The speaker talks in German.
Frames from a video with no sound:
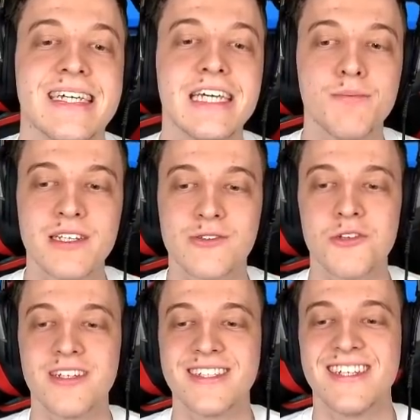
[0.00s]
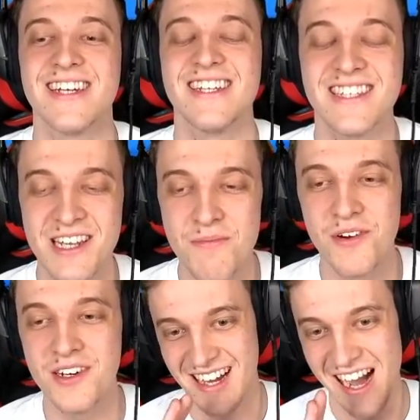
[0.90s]
Ich persönlich
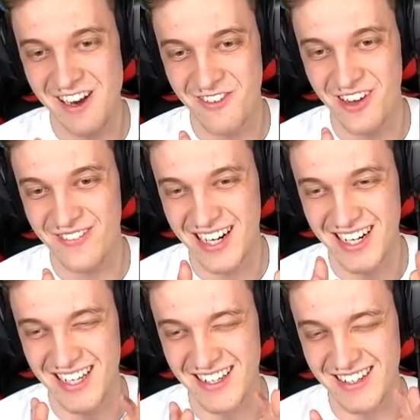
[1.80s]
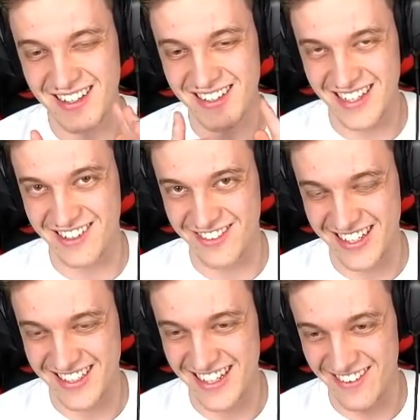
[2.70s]
tippe einfach mal
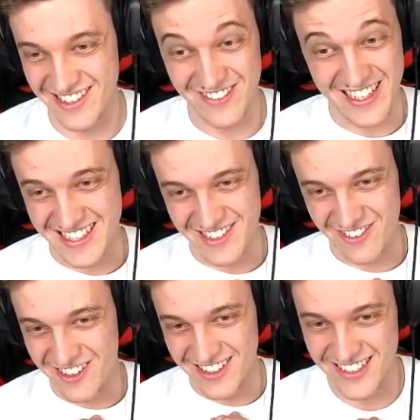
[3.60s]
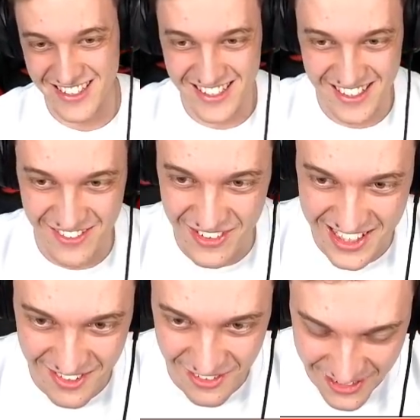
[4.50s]
Equack. Aber ich weiß nicht, Freunde. Äh, wir werden es auf jeden Fall